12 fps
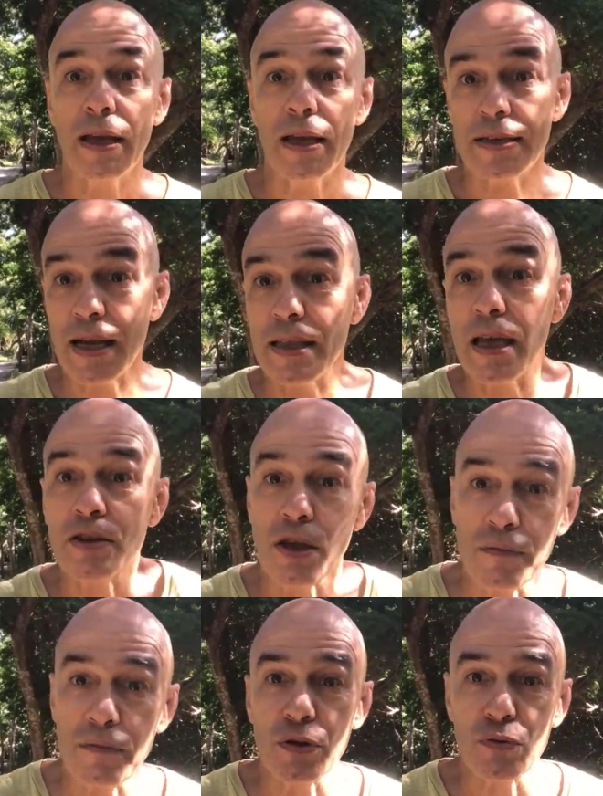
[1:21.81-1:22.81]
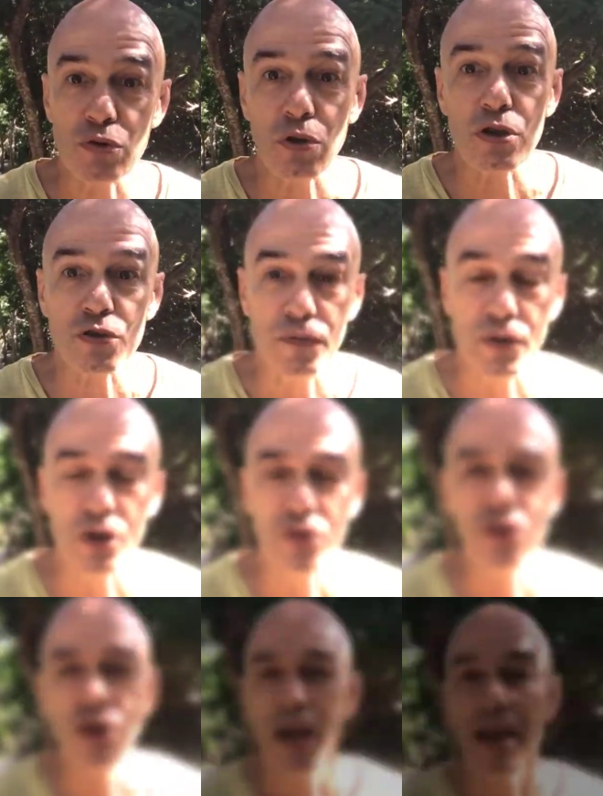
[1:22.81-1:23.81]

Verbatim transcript: Queres ganhar dinheiro vendo os nossos vídeos?